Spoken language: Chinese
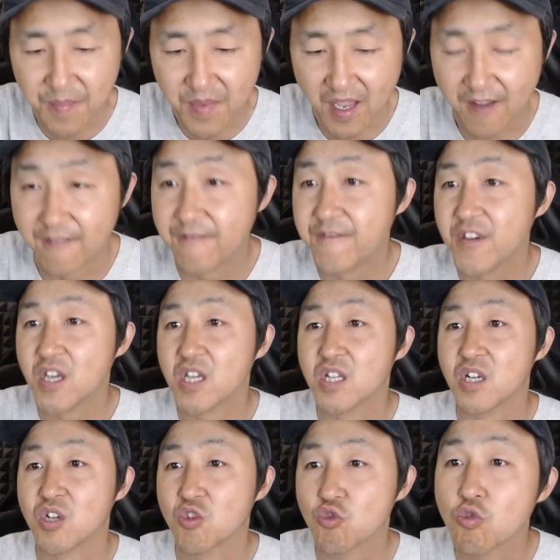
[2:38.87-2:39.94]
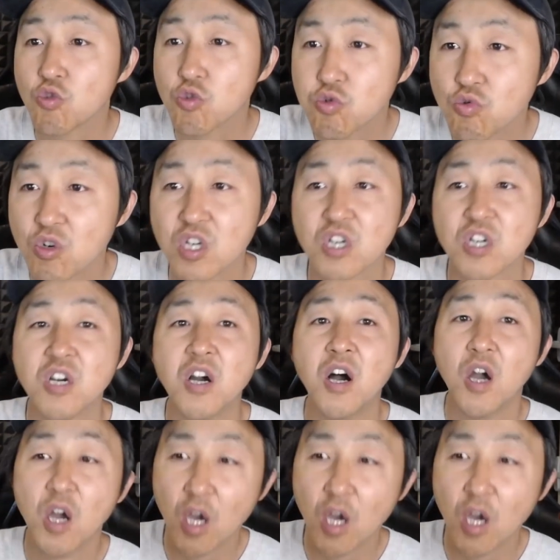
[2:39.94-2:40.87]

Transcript: 免费的住宿和